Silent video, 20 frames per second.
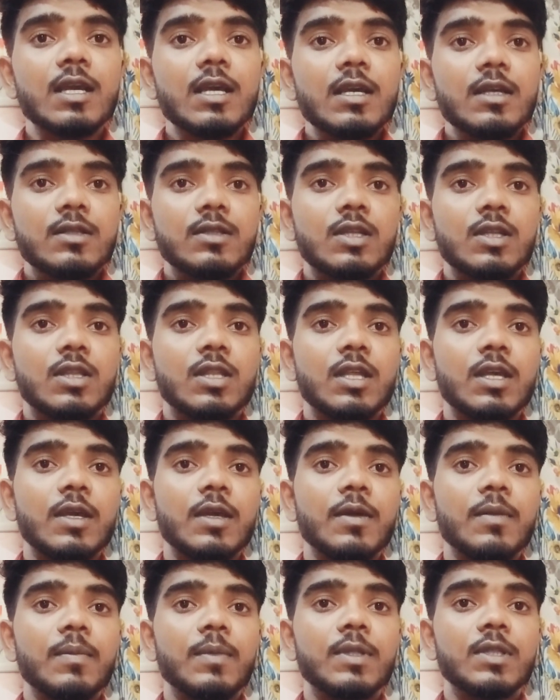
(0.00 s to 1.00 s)
जिससे
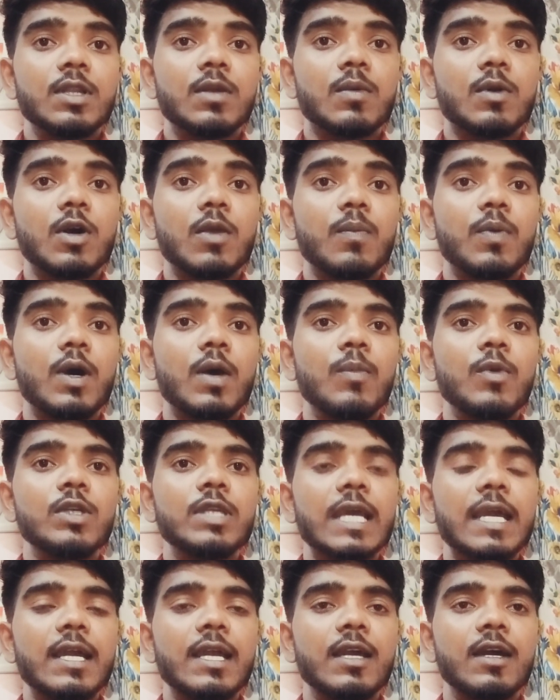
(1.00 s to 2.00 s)
मतलब कन्फर्म हो
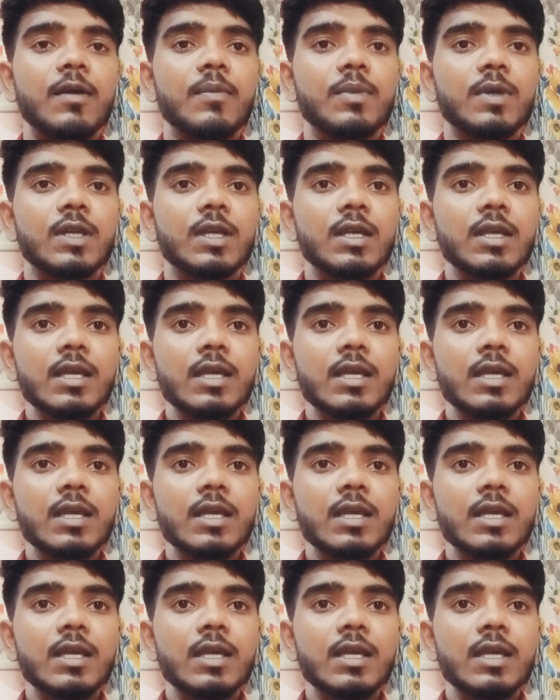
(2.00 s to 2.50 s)
जाएंगे हम कि